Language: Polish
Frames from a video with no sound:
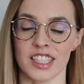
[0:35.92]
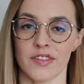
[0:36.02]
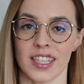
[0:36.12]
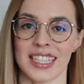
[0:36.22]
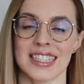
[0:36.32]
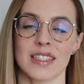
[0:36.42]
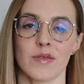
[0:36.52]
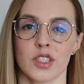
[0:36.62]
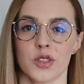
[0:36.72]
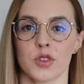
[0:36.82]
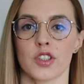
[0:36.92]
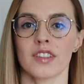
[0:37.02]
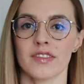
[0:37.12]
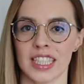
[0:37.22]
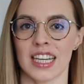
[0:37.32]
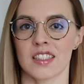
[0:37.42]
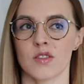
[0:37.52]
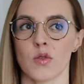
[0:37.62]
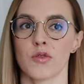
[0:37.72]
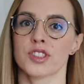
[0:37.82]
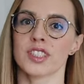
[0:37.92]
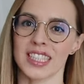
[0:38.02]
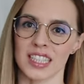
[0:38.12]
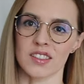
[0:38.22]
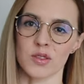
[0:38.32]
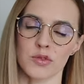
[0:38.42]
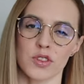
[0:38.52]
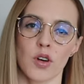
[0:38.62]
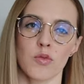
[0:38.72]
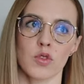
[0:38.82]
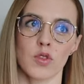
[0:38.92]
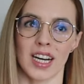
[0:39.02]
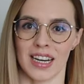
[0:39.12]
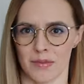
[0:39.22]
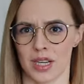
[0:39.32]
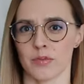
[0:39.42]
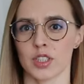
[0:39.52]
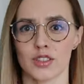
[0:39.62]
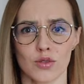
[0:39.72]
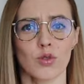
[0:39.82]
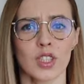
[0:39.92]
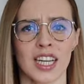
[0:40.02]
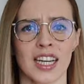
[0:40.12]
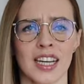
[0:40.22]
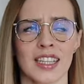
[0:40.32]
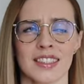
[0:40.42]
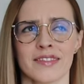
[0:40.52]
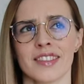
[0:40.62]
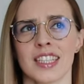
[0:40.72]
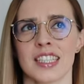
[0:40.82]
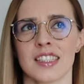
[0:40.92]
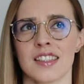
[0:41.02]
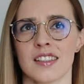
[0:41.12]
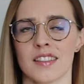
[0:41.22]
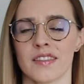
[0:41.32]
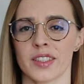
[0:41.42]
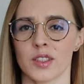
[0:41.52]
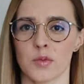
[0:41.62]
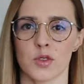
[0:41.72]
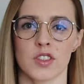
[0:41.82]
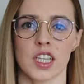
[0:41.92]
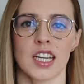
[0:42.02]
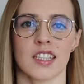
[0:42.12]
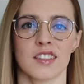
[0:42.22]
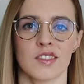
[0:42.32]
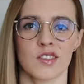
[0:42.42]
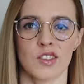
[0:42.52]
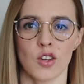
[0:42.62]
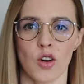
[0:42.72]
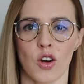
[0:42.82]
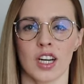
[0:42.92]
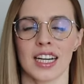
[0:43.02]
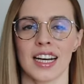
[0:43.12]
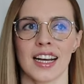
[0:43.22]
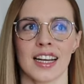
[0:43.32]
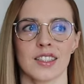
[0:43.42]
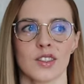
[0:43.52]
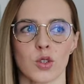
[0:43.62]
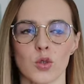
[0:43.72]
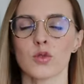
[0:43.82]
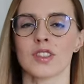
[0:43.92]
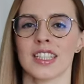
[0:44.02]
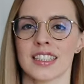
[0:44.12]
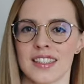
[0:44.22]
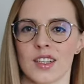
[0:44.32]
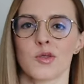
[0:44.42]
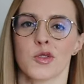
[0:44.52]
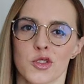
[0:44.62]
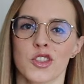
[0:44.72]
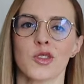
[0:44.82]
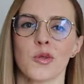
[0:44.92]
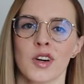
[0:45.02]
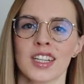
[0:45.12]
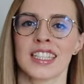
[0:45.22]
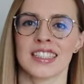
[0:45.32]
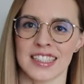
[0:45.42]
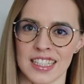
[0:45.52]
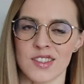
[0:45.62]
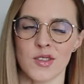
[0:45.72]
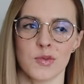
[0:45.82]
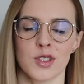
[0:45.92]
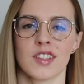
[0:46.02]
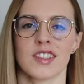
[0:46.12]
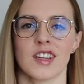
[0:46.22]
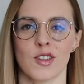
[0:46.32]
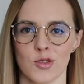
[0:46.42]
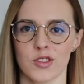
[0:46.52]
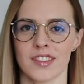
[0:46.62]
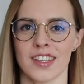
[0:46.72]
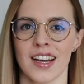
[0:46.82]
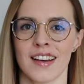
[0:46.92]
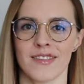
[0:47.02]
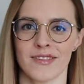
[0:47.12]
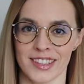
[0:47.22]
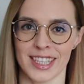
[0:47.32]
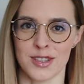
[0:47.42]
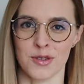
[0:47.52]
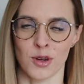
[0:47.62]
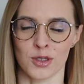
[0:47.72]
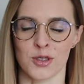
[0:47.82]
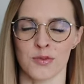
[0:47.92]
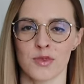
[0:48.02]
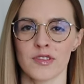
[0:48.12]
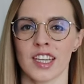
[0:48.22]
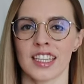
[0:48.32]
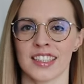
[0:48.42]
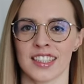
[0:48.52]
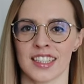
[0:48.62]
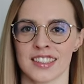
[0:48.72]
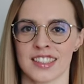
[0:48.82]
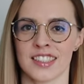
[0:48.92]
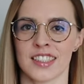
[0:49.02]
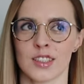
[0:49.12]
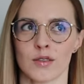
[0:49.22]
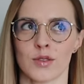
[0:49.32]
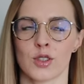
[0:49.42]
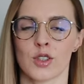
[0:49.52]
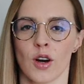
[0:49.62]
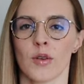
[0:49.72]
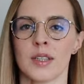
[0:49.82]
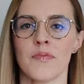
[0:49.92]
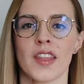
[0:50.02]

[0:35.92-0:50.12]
wakacji mieliśmy trochę wyjazdów, dzieciaki są w domu, a mam ich trójkę, więc wiadomo, że trochę trudniej z taką codzienną organizacją. Myślę, że rodzice wiedzą o czym mówię, jednak jak dzieci idą do szkoły